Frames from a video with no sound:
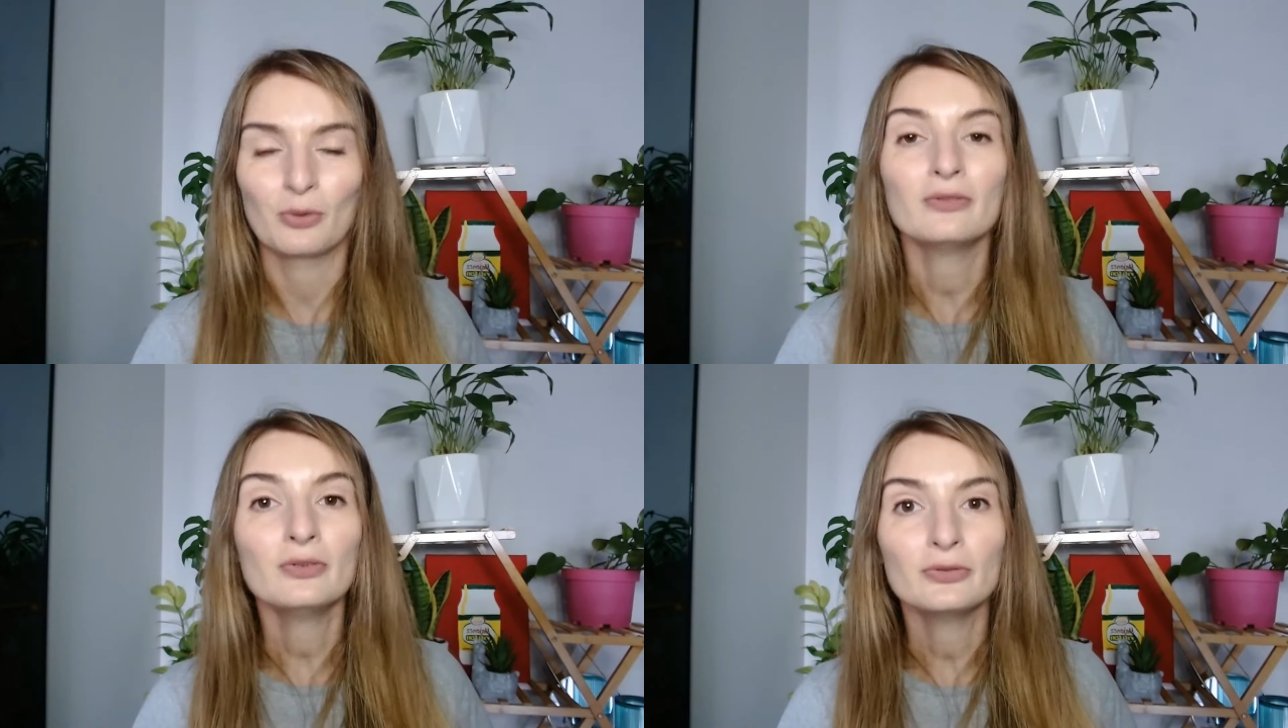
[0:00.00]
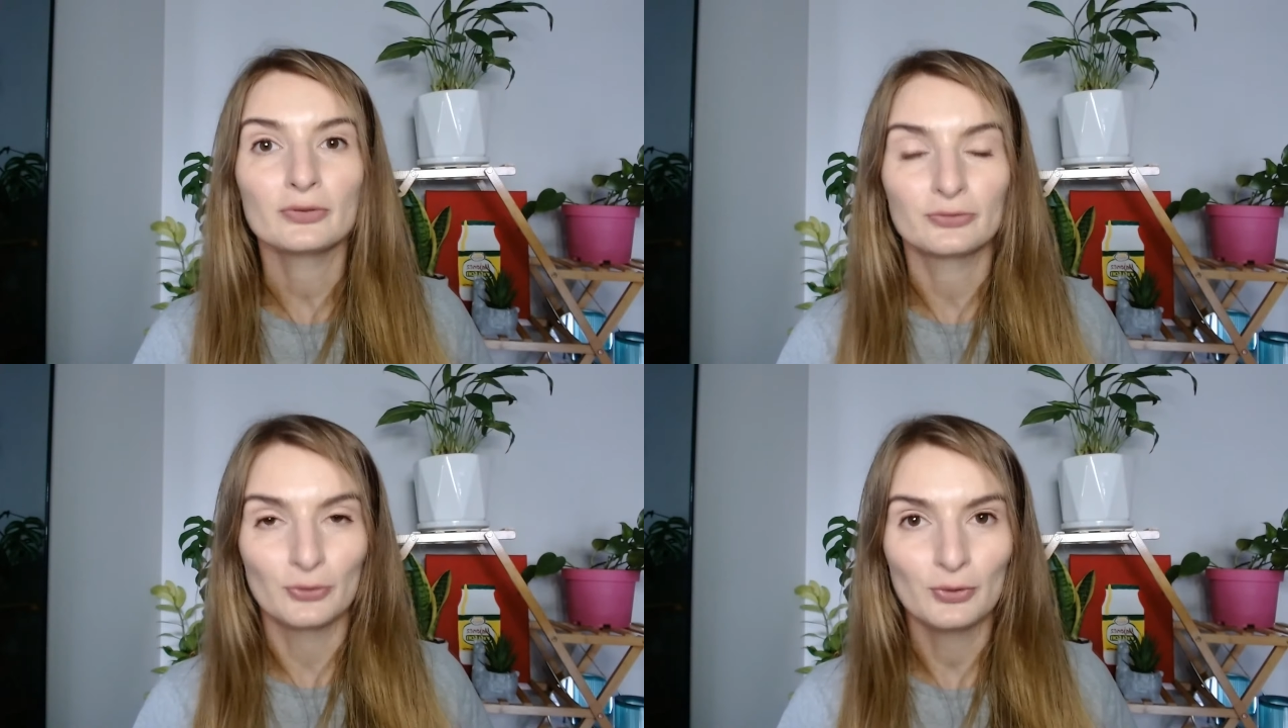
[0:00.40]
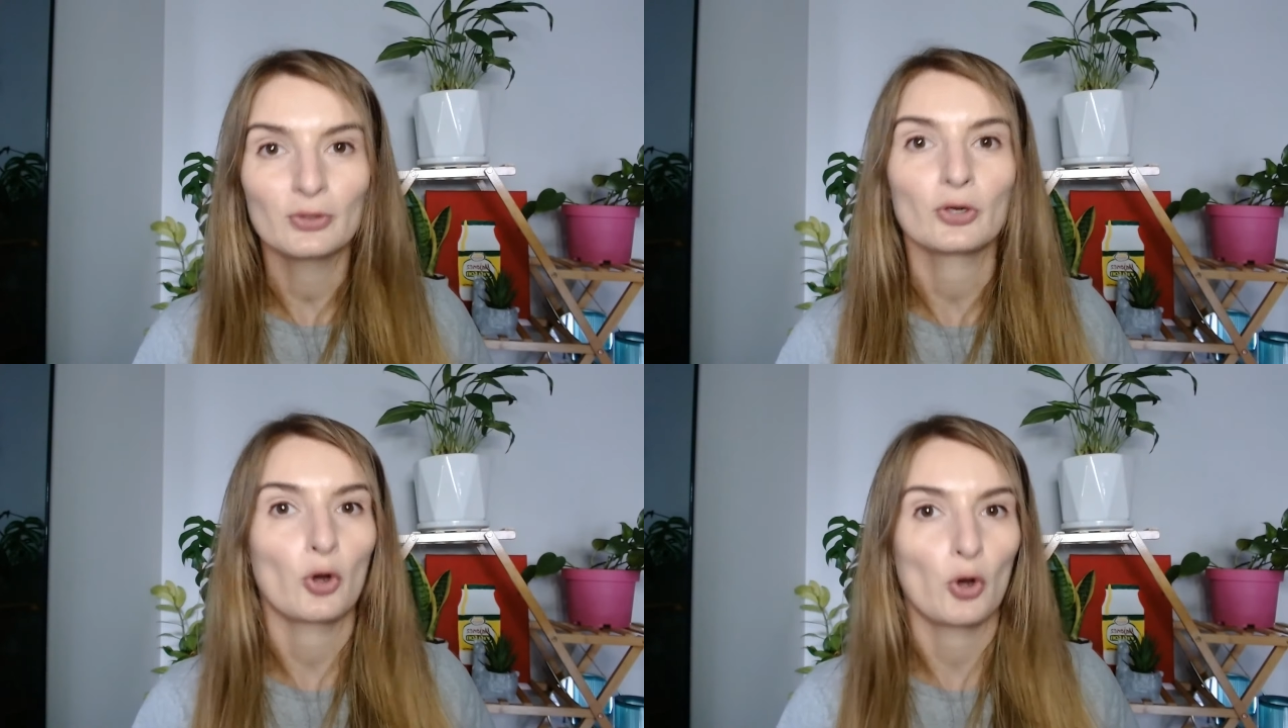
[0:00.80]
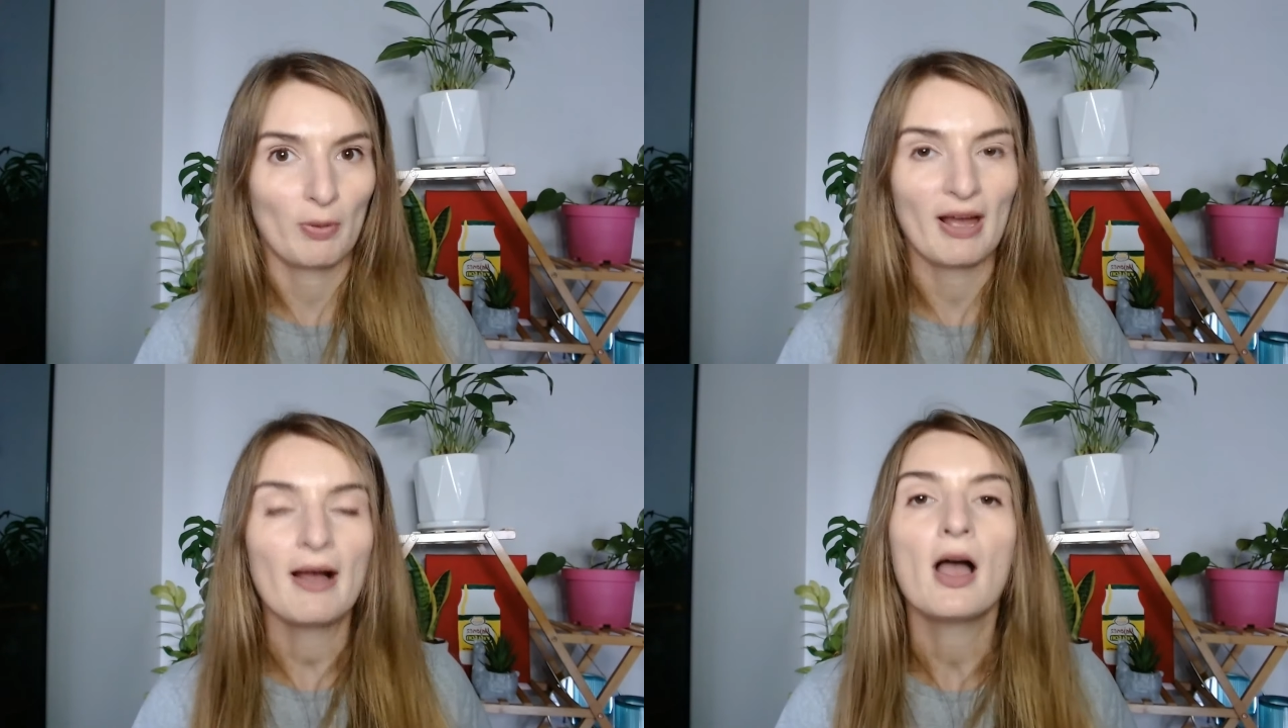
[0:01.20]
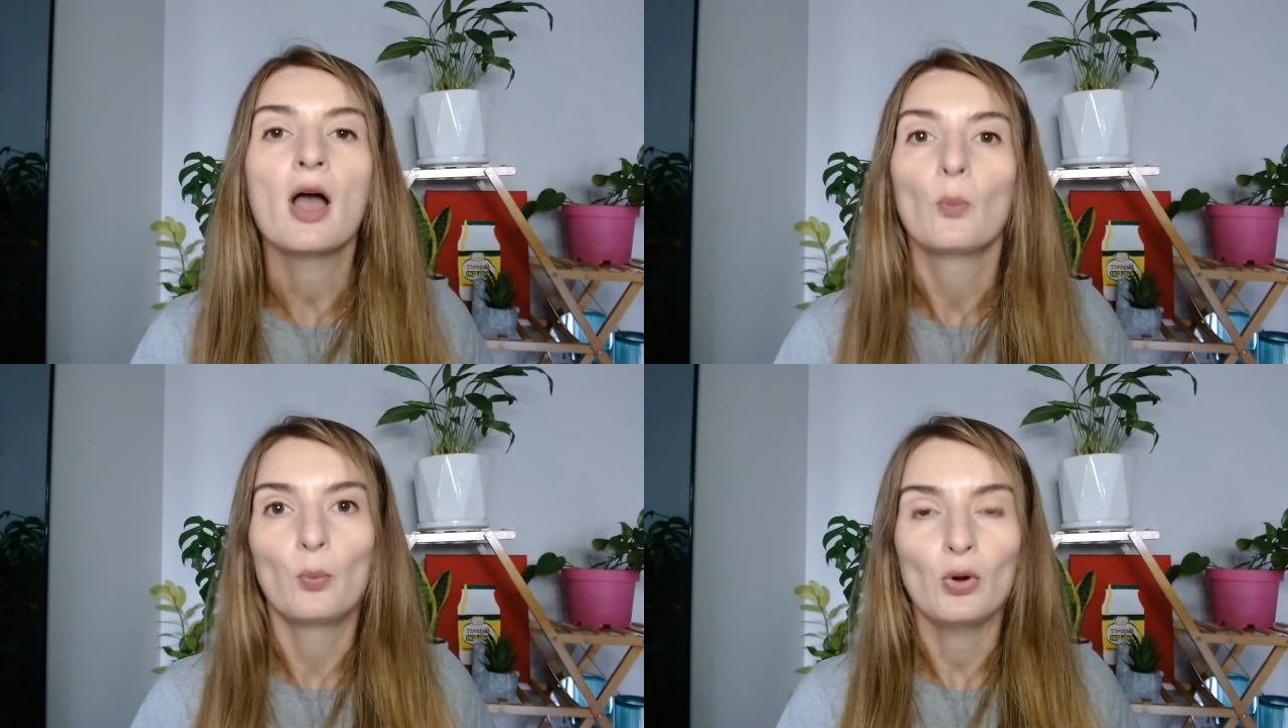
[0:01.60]

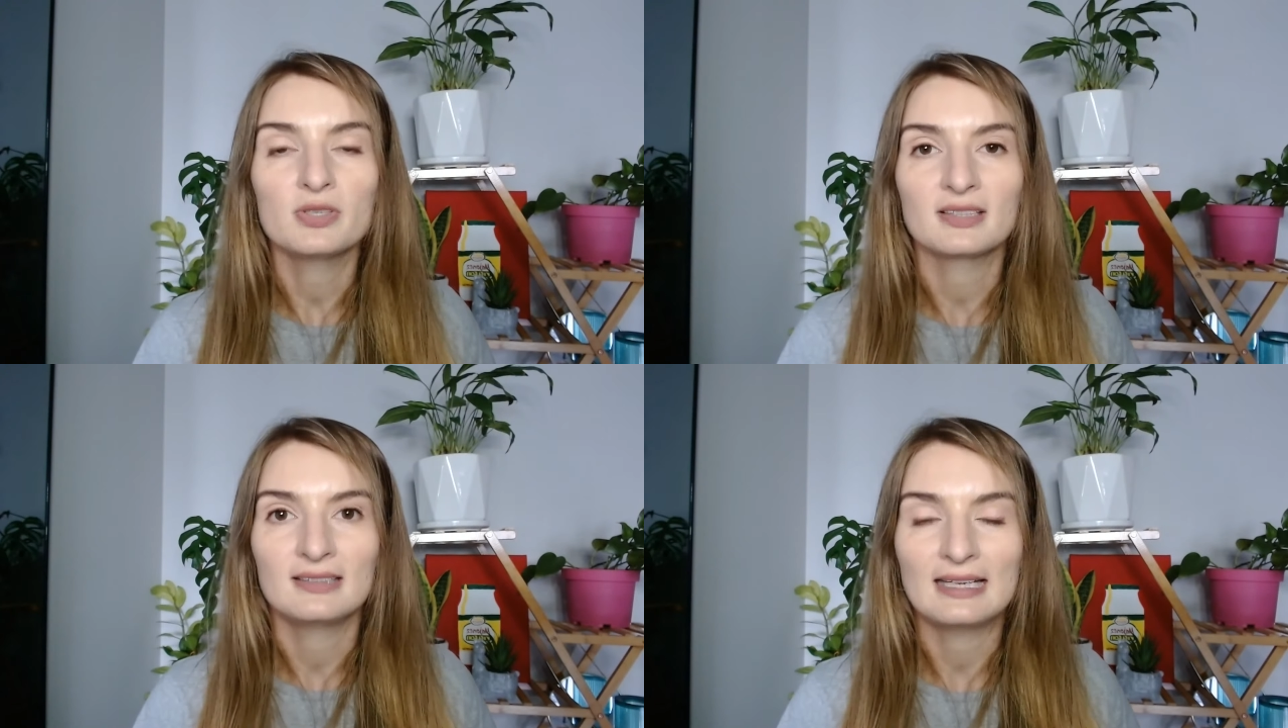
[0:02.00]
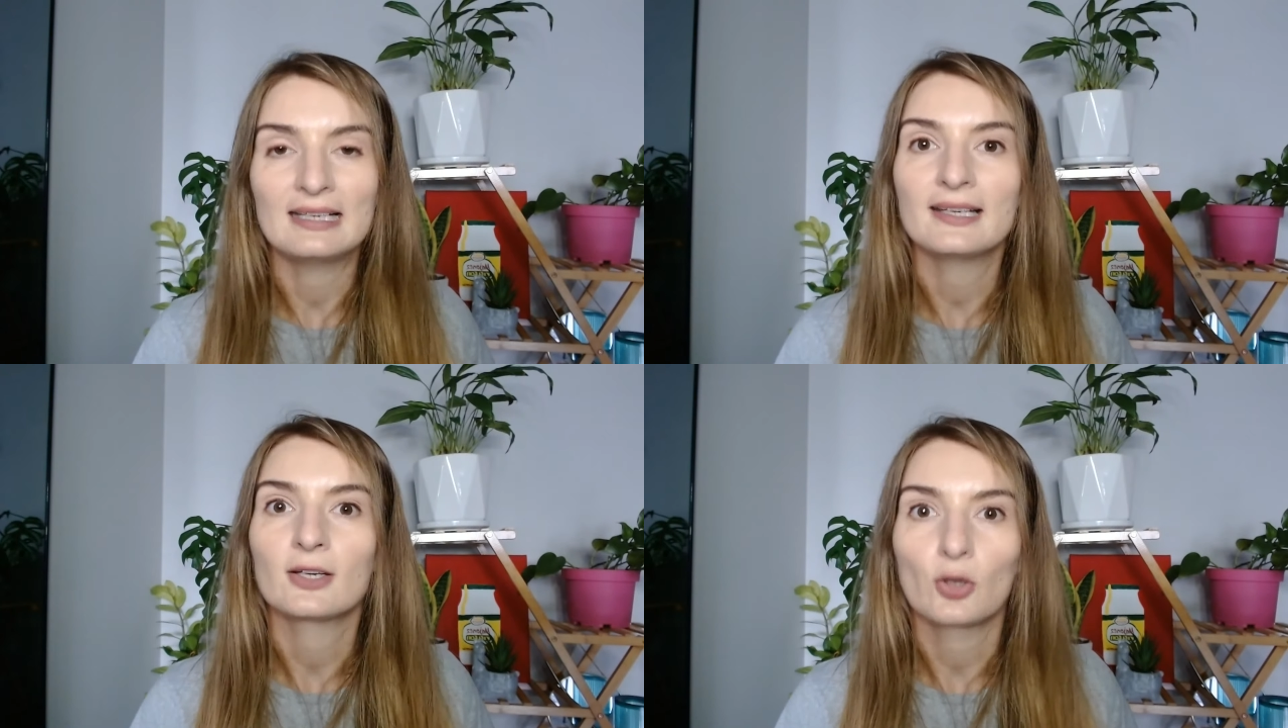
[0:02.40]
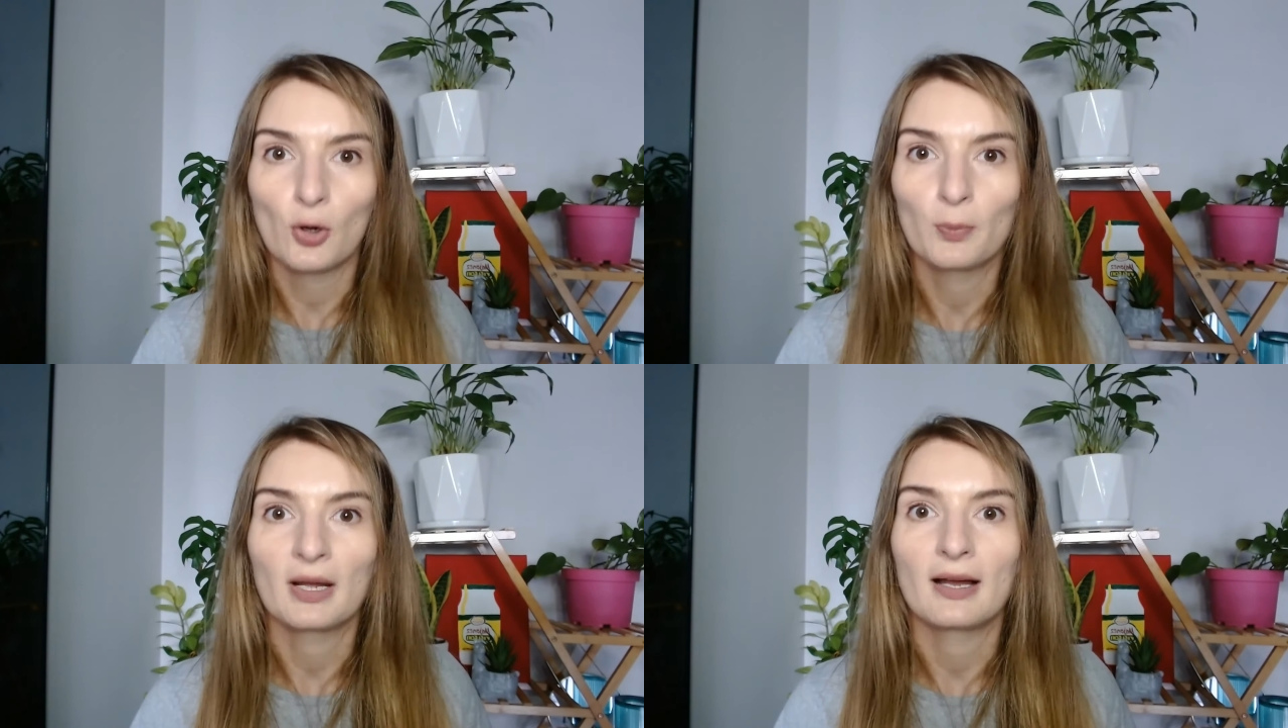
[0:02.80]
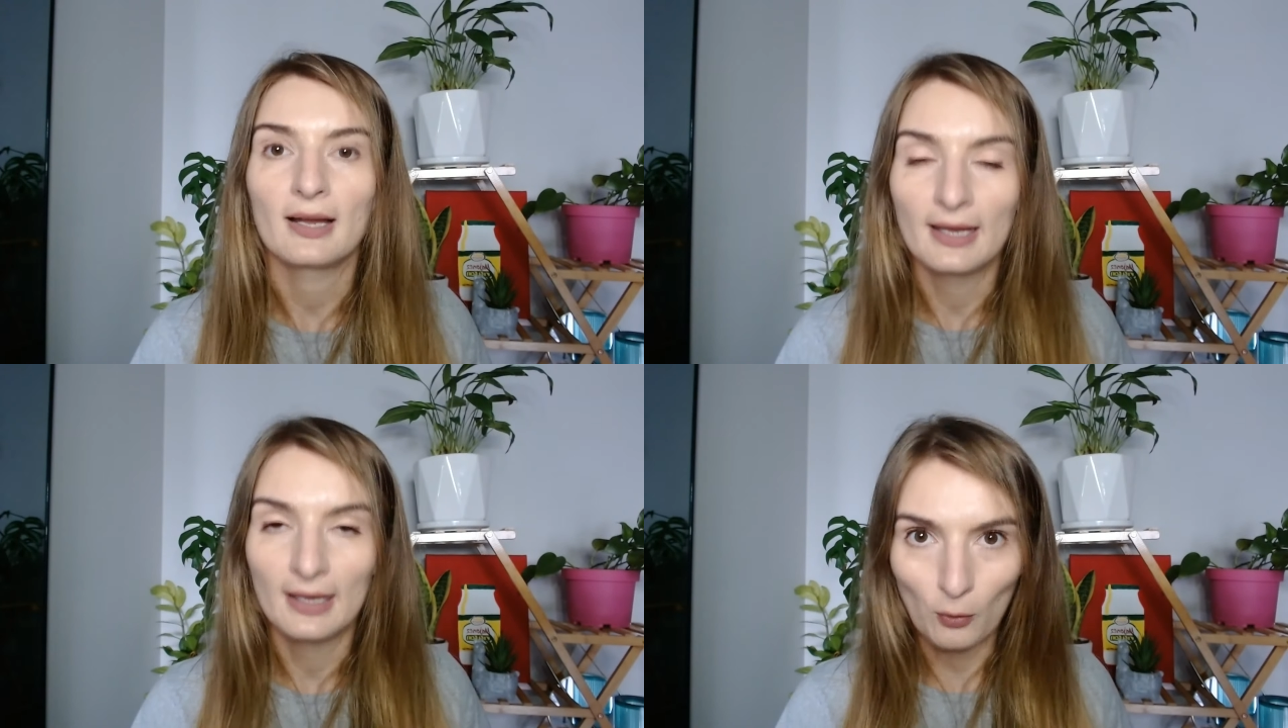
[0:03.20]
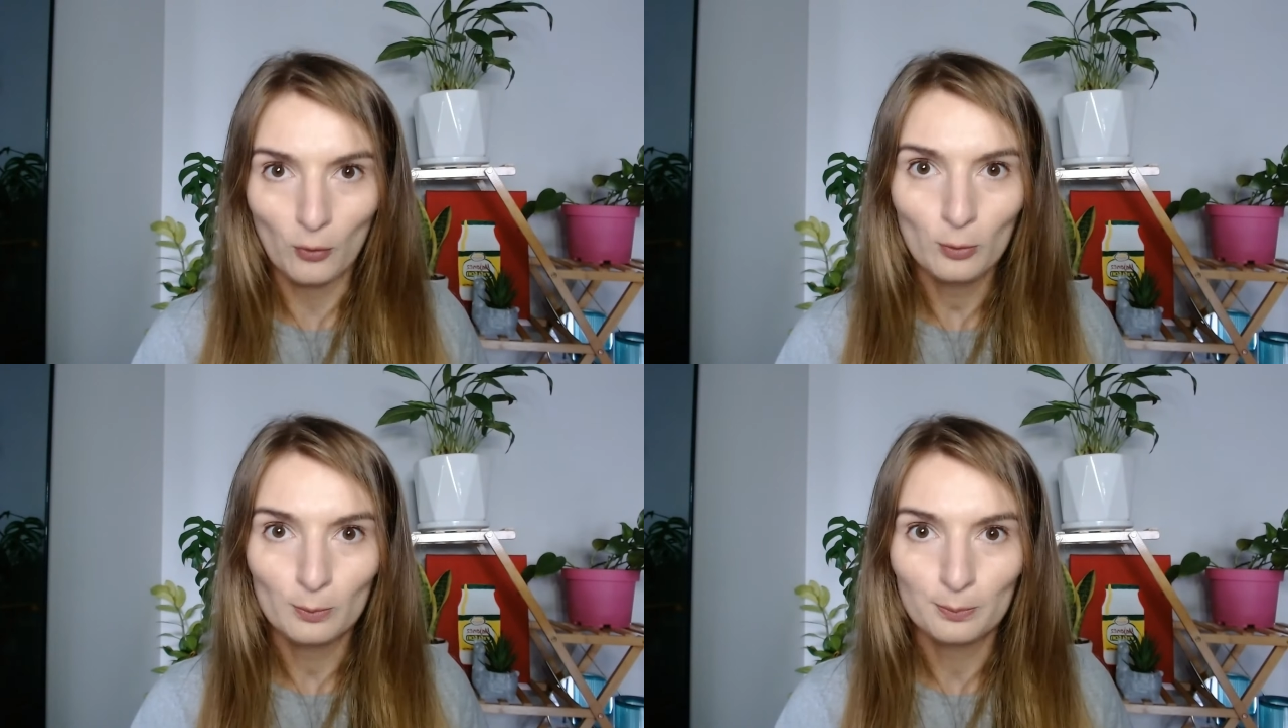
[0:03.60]
www.polskidaily.eu,